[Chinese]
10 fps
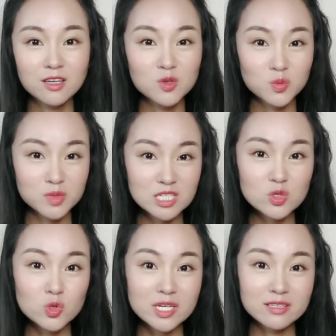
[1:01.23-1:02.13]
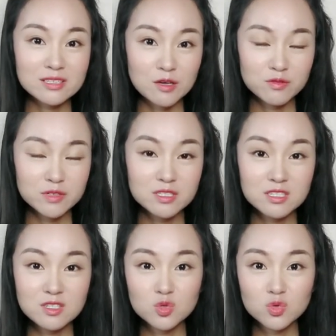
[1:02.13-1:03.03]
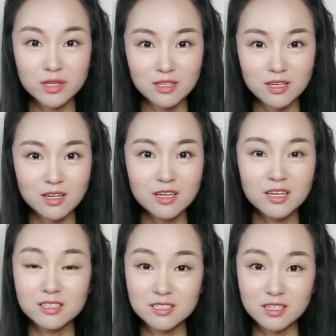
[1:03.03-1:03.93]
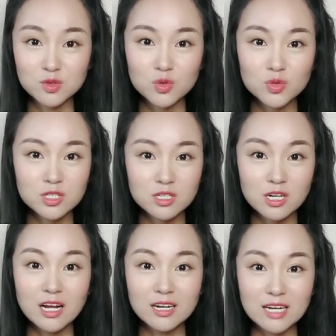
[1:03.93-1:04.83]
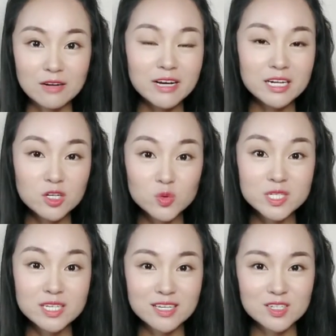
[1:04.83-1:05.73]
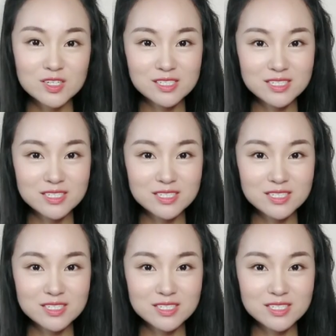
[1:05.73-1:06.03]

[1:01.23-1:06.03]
用地球上的年份计算呢，也就是两万六千年之